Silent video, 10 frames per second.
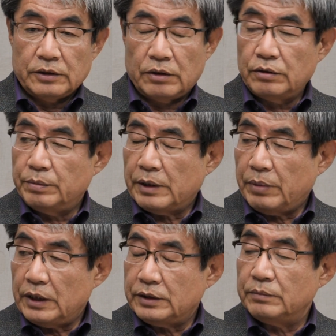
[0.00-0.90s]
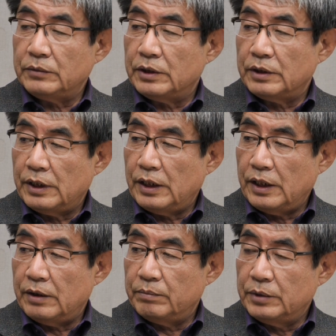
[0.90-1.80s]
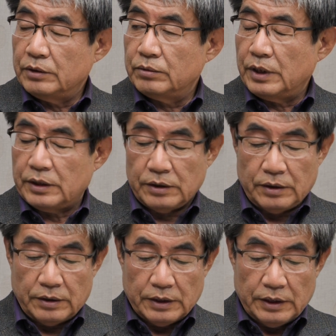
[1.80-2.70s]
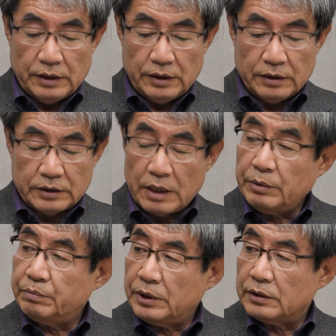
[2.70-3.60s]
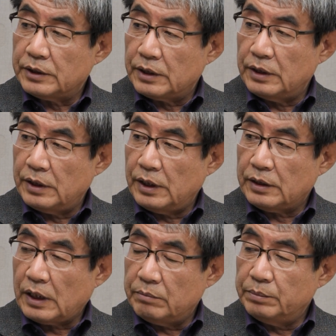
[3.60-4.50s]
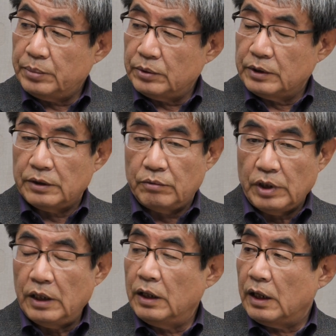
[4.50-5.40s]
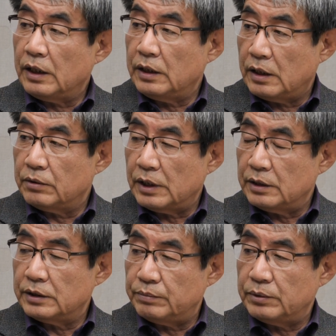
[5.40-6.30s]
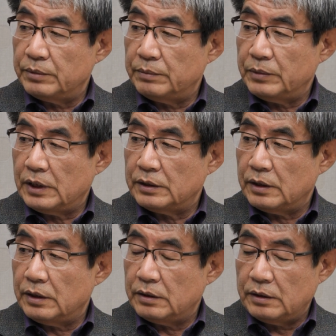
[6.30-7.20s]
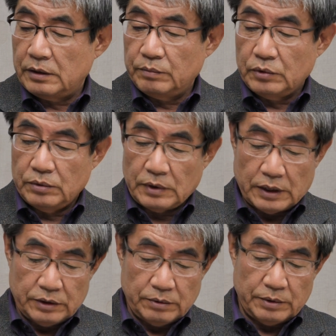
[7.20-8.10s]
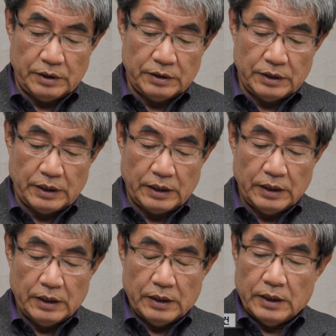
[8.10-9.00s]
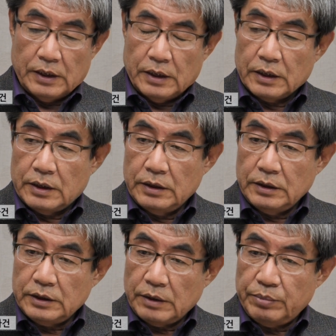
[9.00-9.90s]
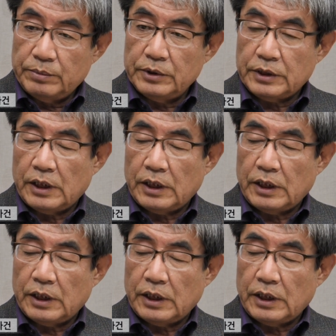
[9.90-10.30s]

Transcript: 1980년대에 미국에서 이 삽입형생리대 탐폰 릴라이라고 하는 제품입니다. 이름도 안 잊어버리는데 그 제품을